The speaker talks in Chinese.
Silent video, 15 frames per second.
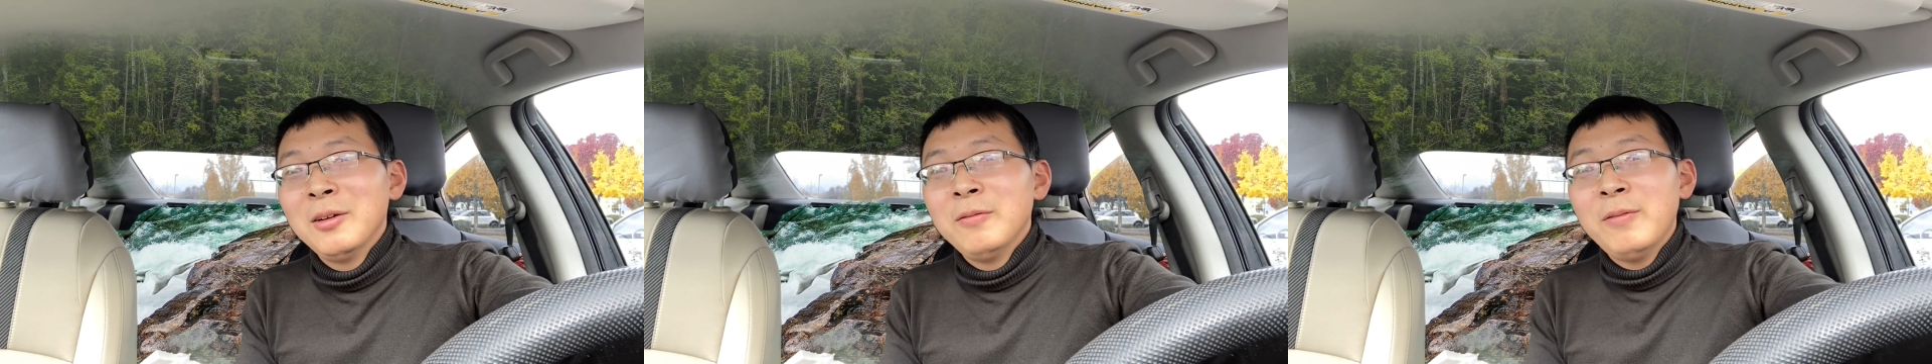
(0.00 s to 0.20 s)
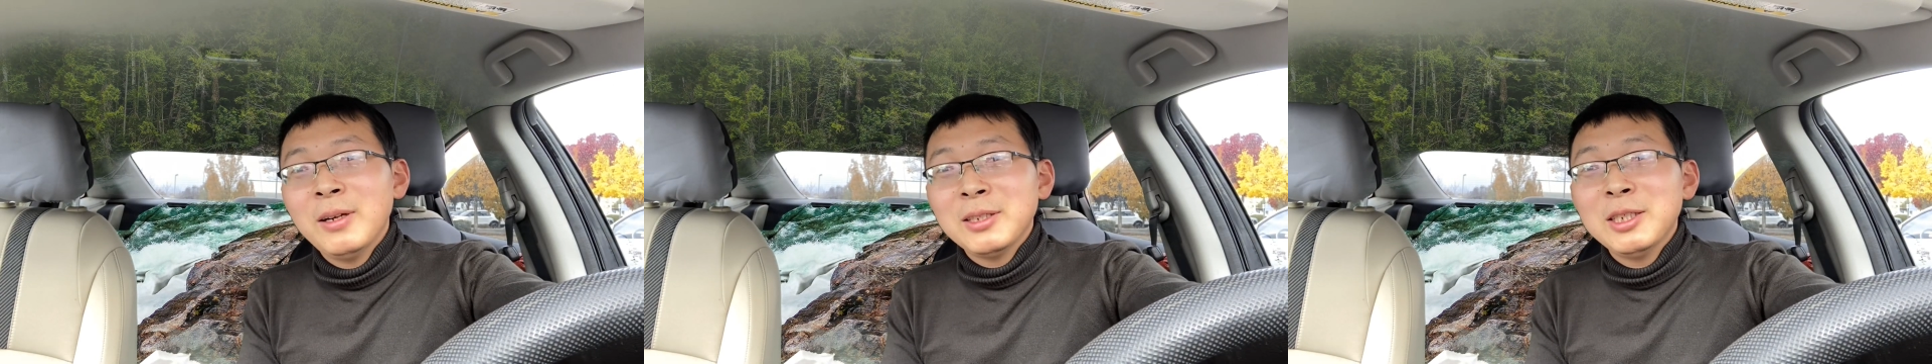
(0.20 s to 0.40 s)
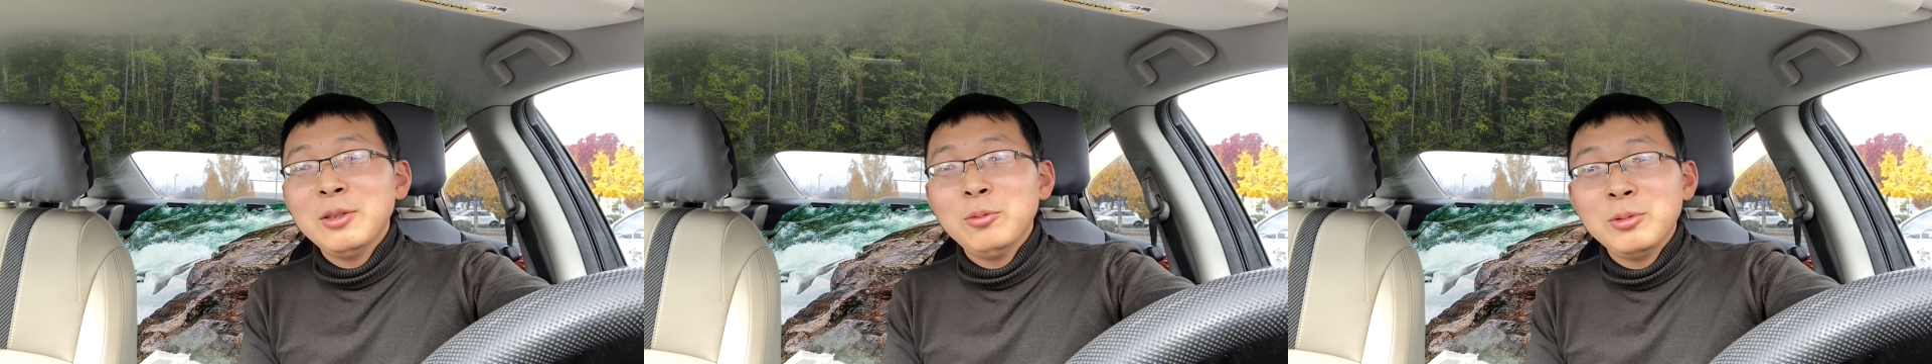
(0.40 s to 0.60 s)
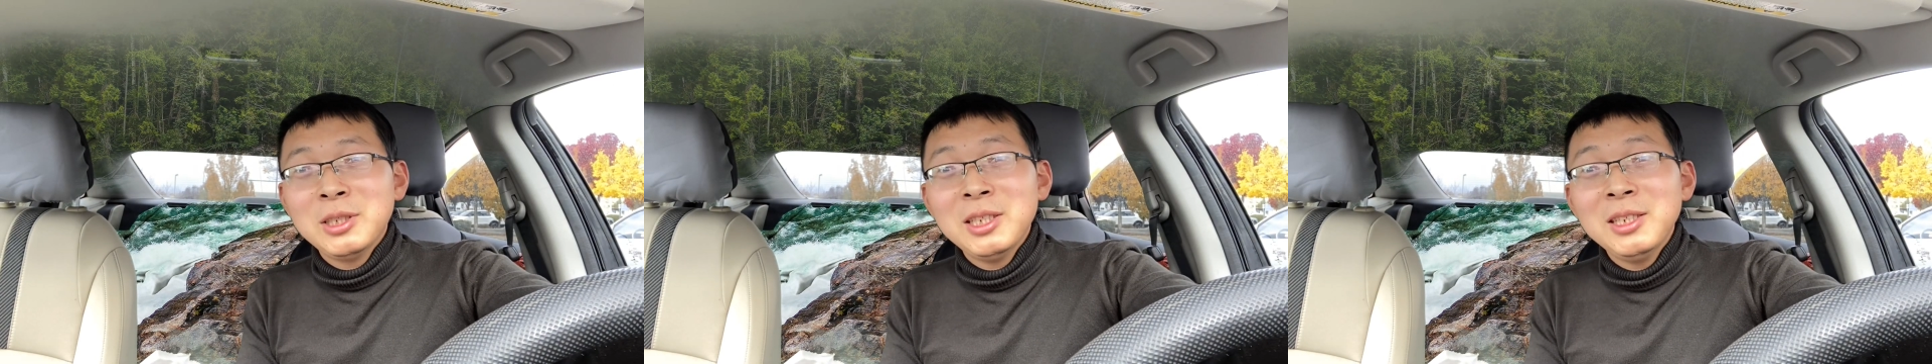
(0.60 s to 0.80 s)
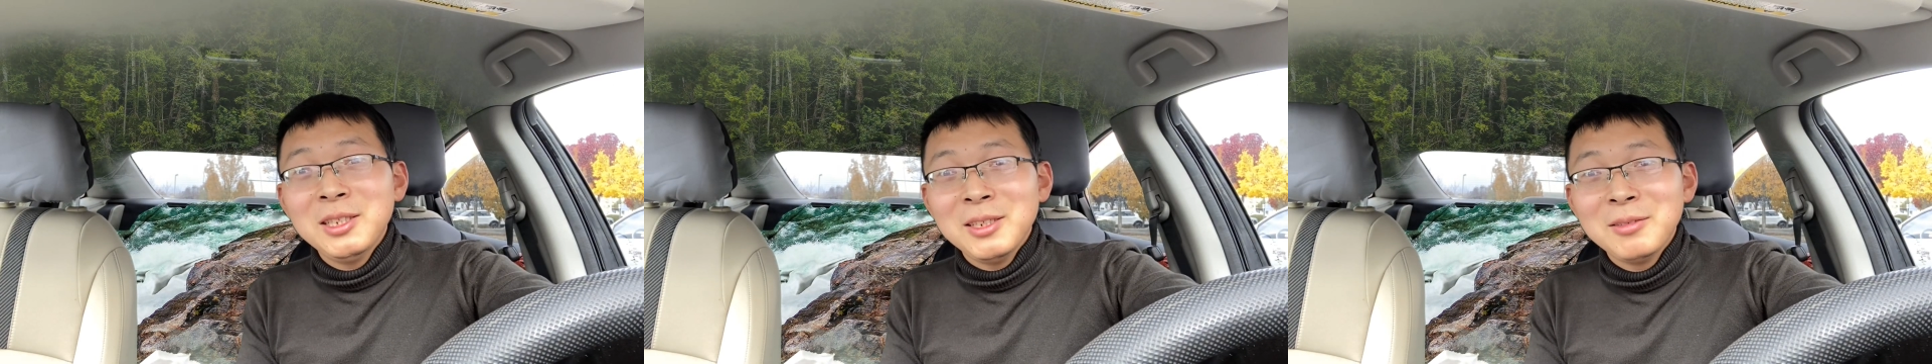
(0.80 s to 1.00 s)
放弃武
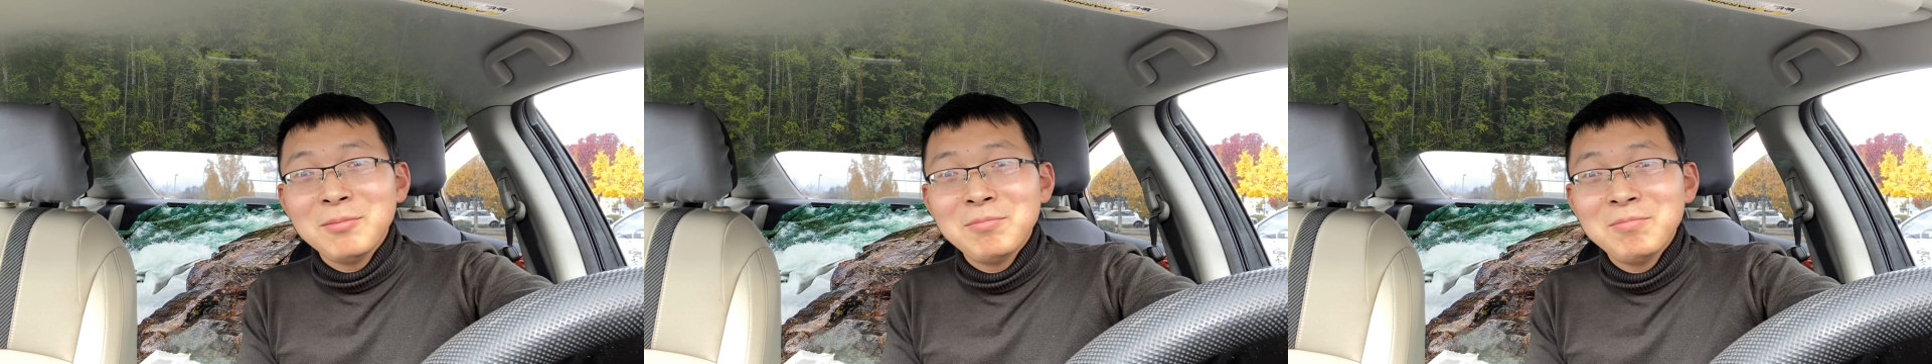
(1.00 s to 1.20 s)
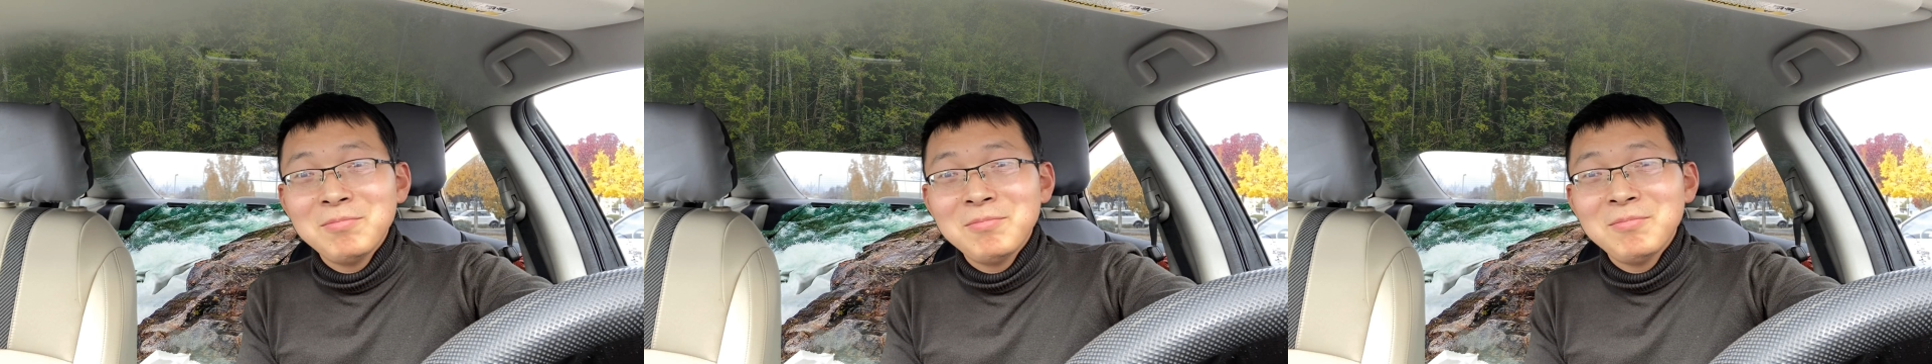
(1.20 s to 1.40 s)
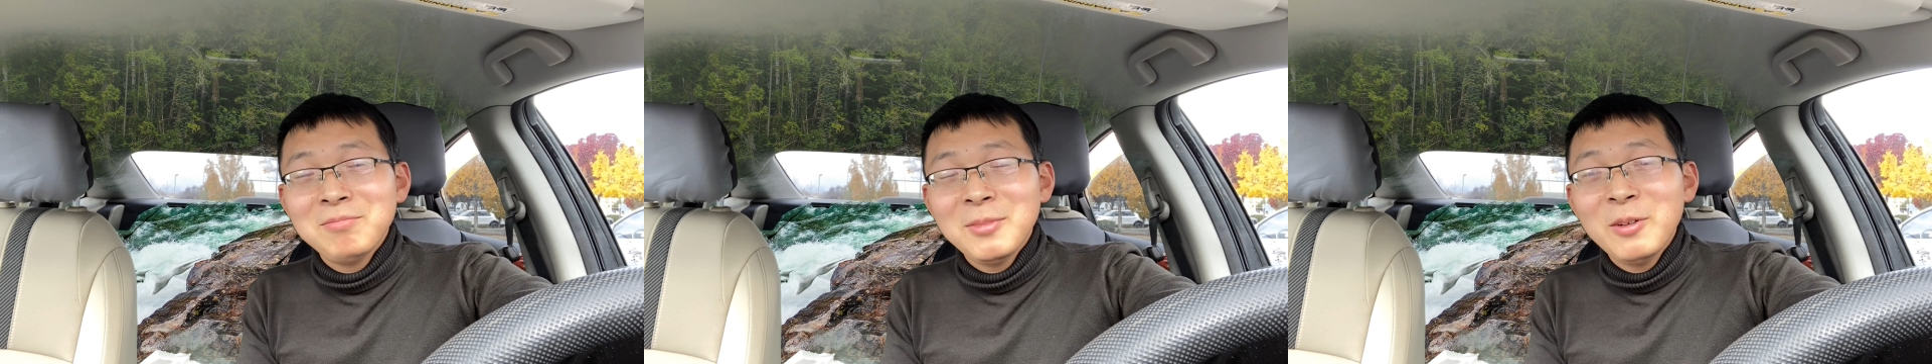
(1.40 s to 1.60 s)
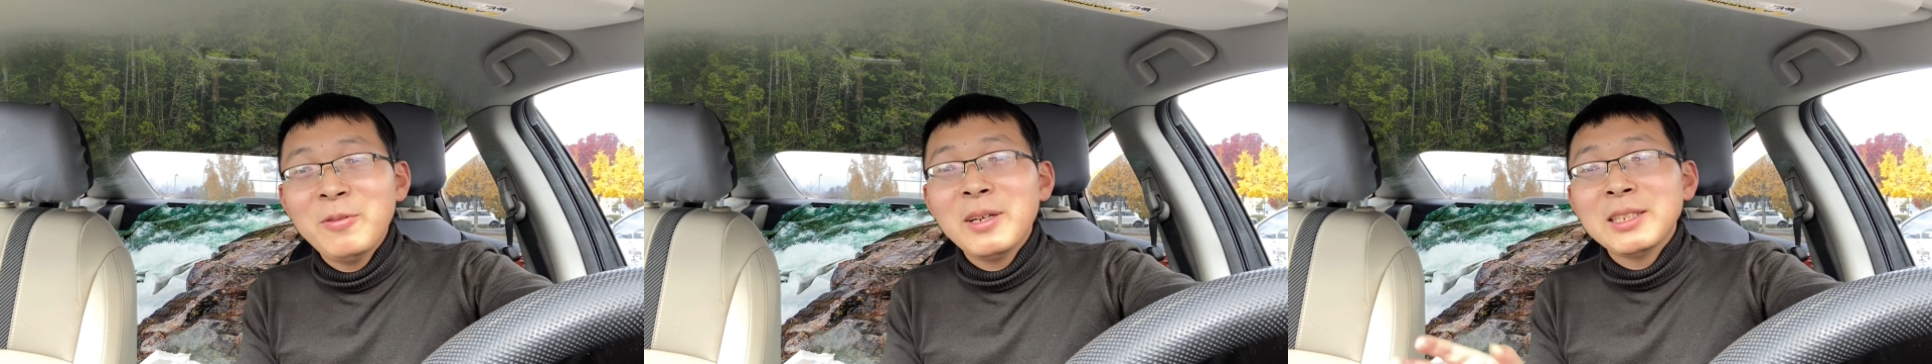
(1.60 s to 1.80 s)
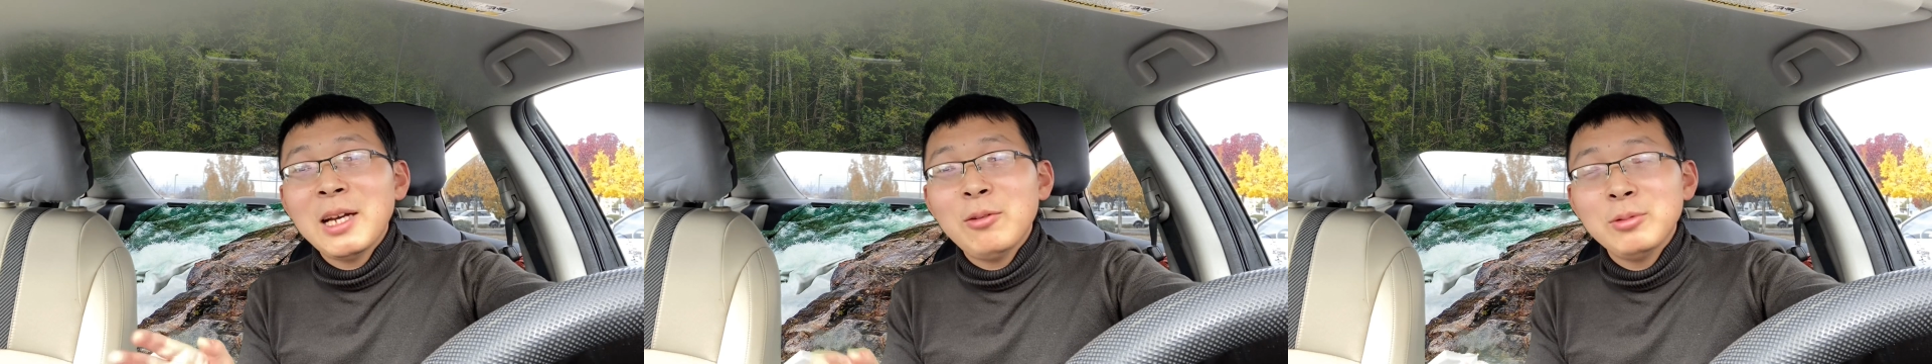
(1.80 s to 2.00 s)
器，
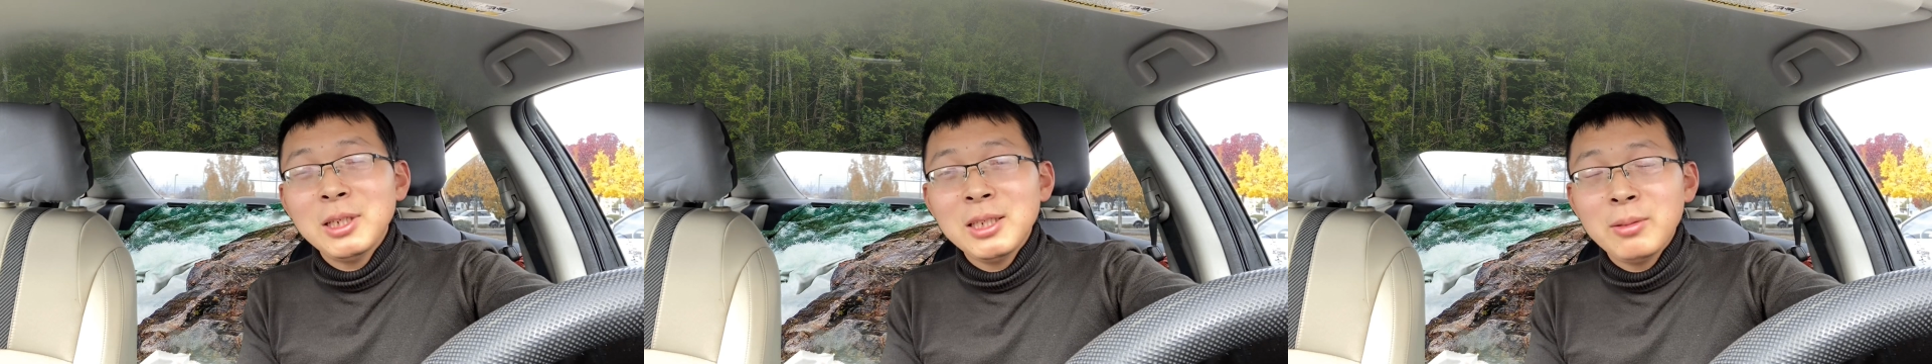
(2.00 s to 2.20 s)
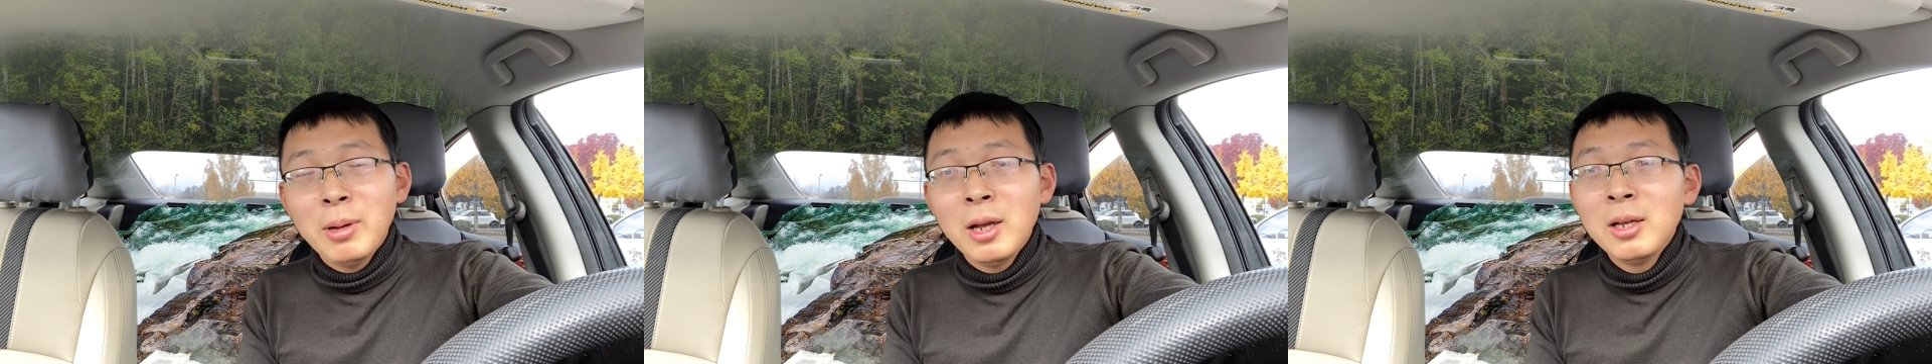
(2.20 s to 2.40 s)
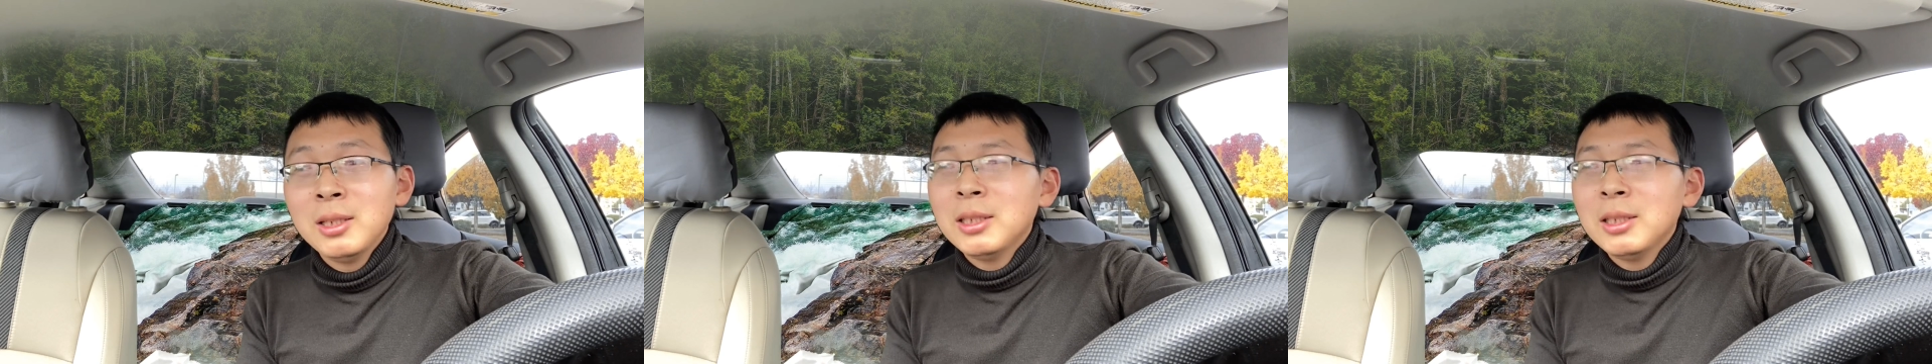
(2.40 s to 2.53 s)
放下武器什么。